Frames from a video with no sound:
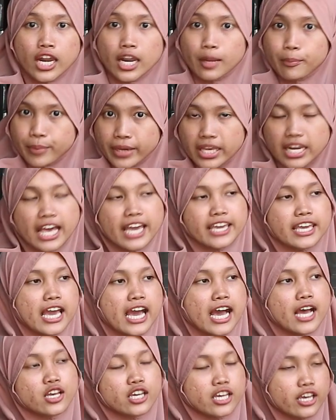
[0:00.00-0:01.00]
lebih lah
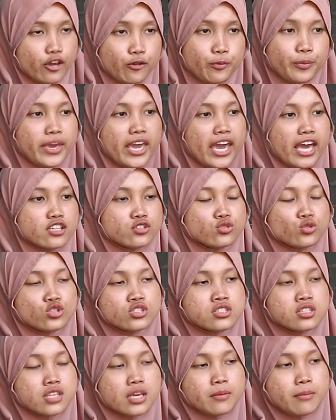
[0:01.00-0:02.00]
ya FPS,
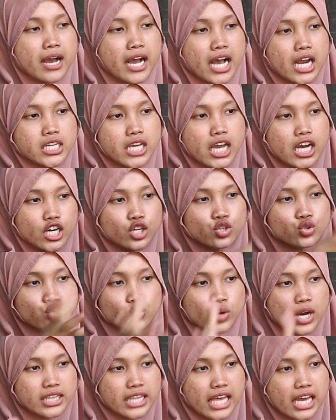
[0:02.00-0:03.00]
terus ditembakkan yang
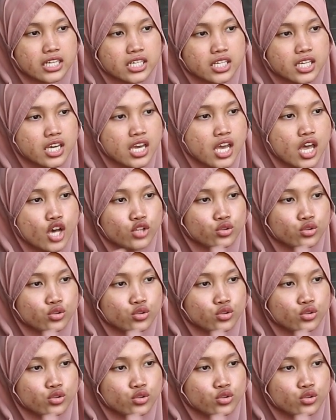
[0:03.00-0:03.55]
kedua tadi